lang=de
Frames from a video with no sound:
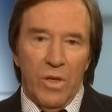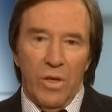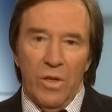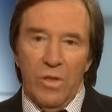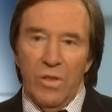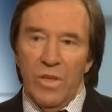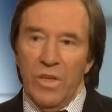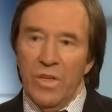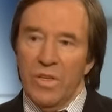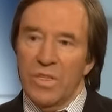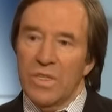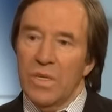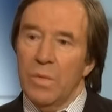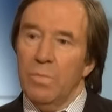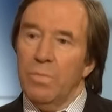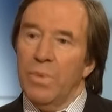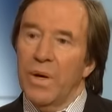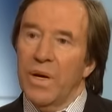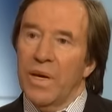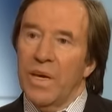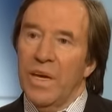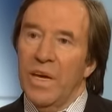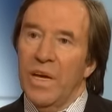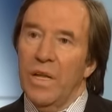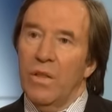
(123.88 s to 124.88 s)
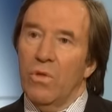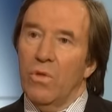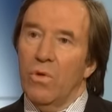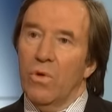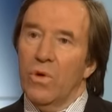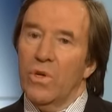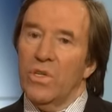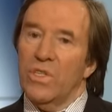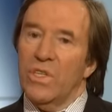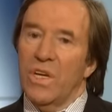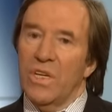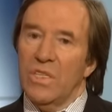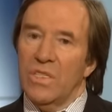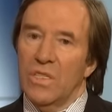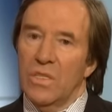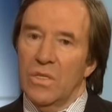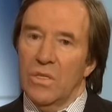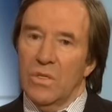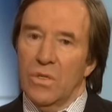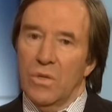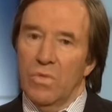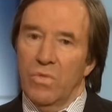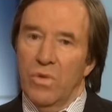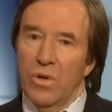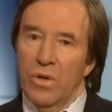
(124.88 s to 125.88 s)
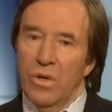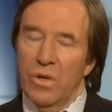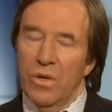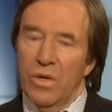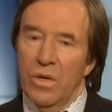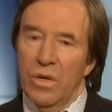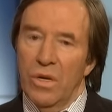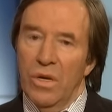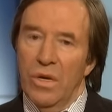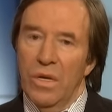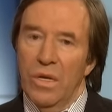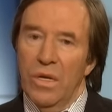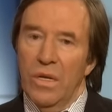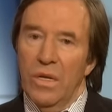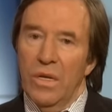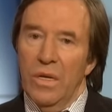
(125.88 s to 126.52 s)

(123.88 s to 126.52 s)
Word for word: äh, dieses im Paket durchsetzen zu wollen.